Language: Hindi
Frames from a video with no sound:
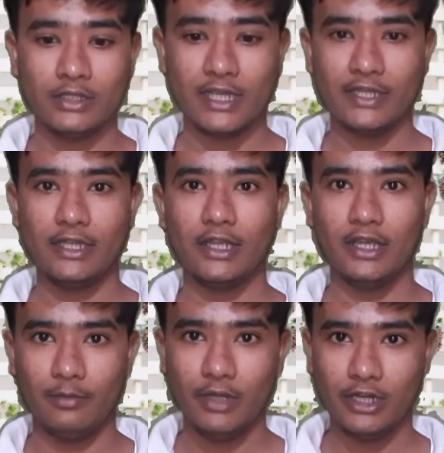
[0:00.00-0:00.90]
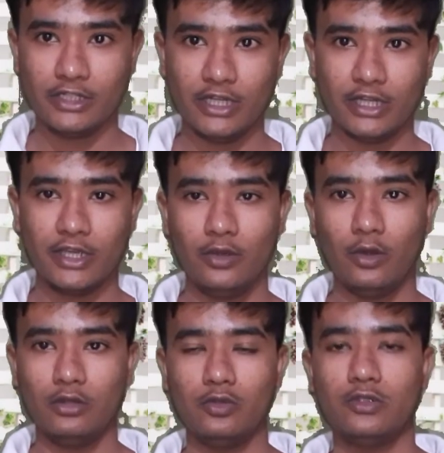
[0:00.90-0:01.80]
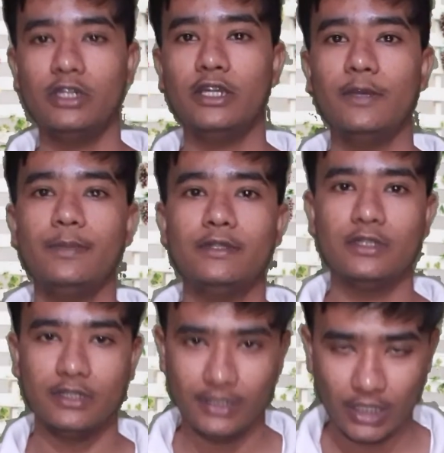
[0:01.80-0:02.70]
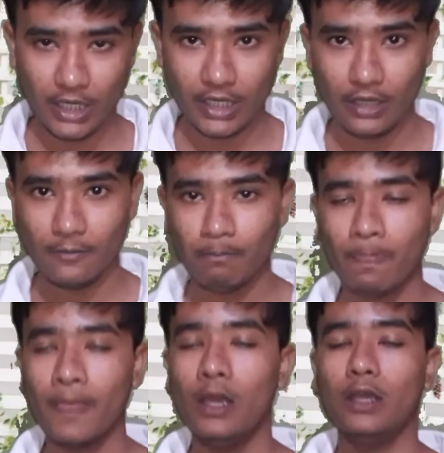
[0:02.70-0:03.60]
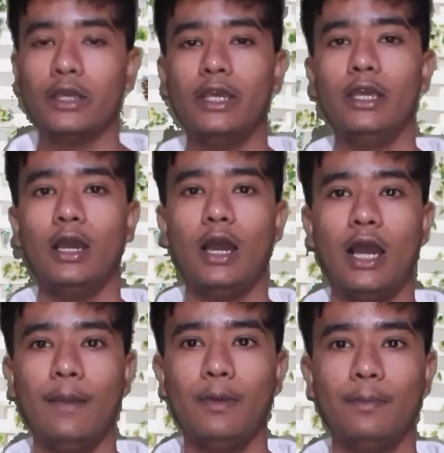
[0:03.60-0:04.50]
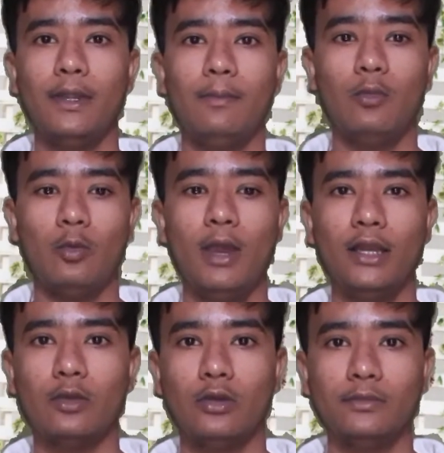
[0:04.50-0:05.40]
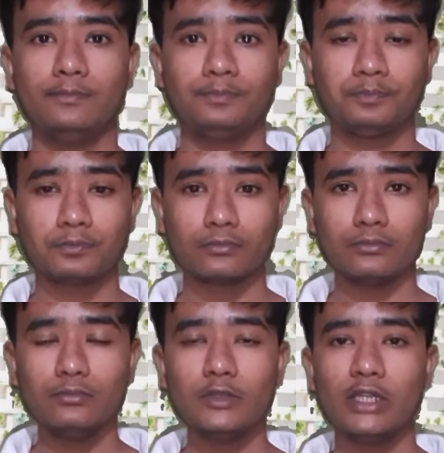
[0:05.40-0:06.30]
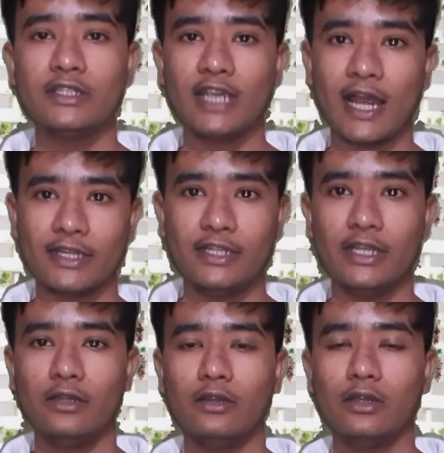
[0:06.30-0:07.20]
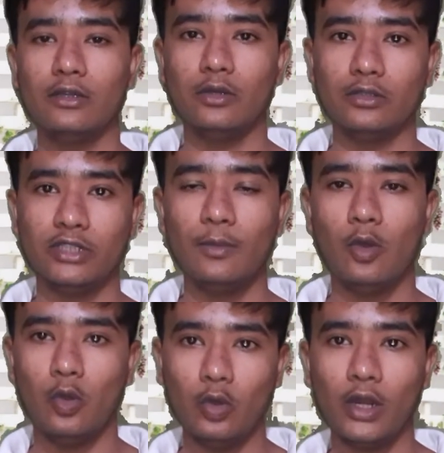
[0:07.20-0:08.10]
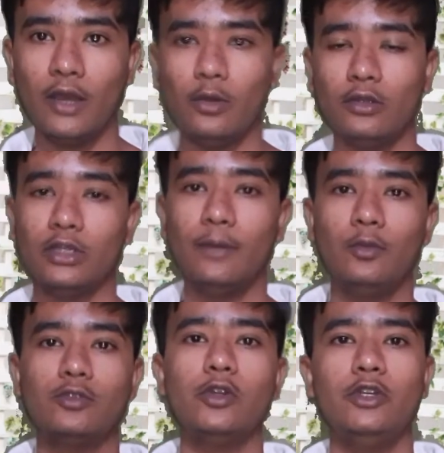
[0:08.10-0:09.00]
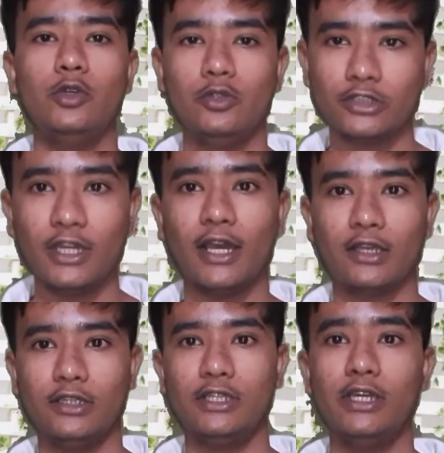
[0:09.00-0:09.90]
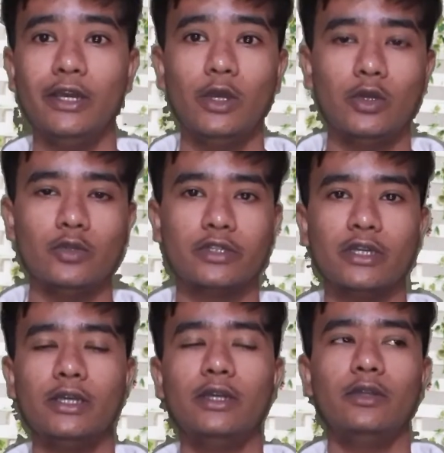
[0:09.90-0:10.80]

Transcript: चार्जिंग की हैबिट अच्छी रखिए और दूसरी टिप्स ये है कि आप अपने मोबाइल को चार्जिंग जब हो रहा हो तब उसको यूज़ ना कीजिए उसके